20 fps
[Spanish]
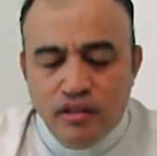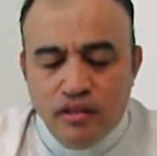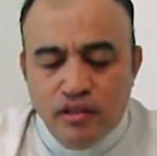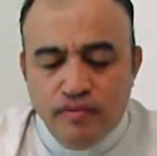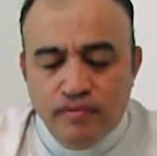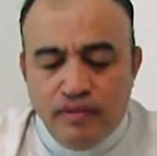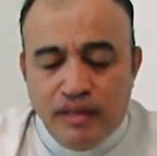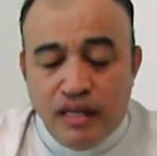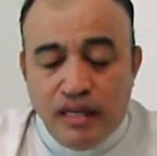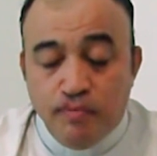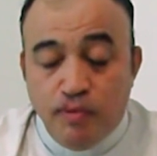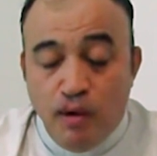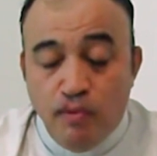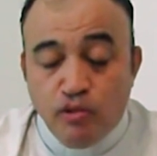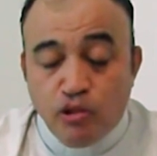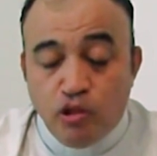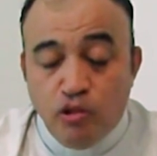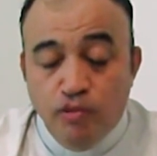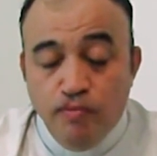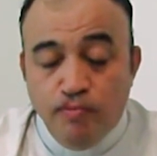Porque
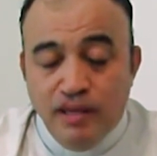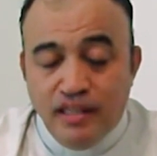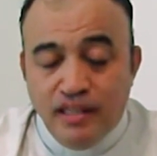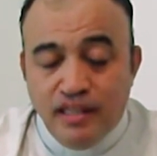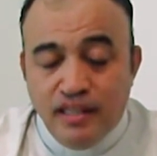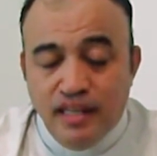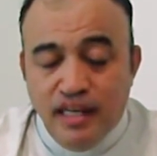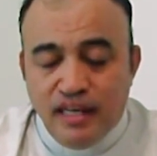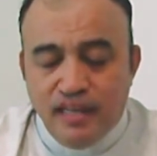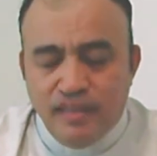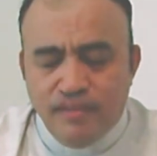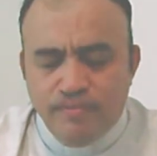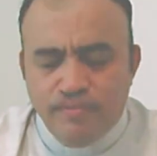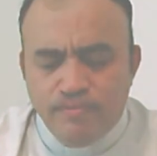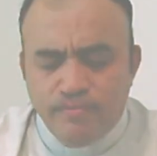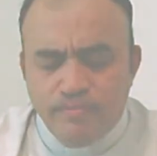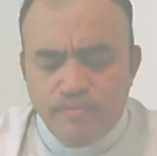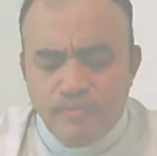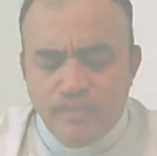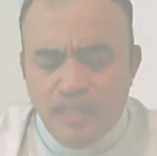podamos comprender
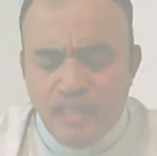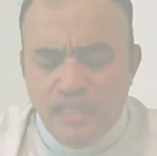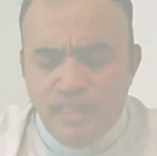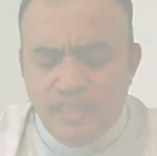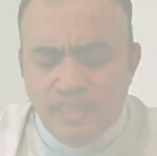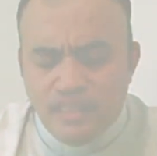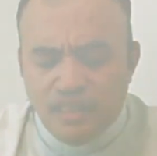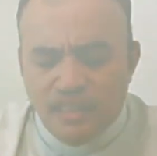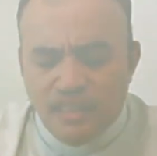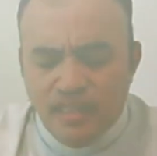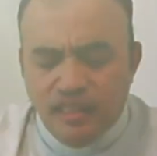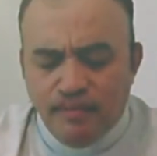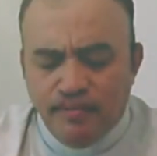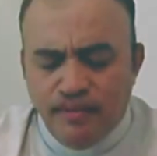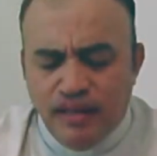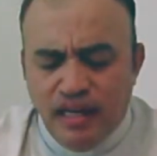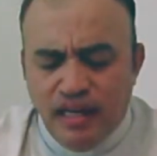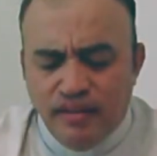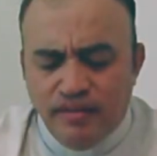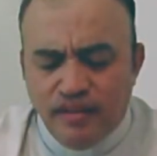esta santa
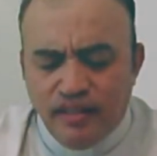palabra.